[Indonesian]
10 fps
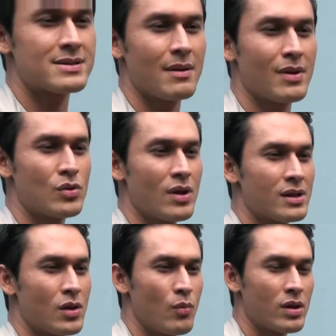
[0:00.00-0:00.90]
menerima
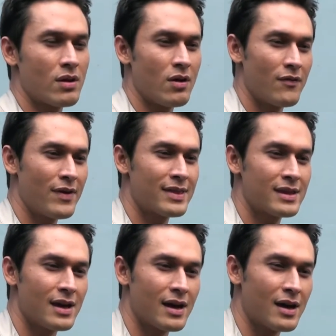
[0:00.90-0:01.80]
kejadian yang cukup
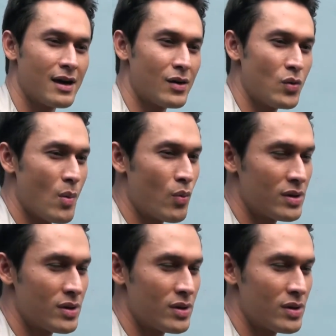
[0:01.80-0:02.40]
menyakitkan fisik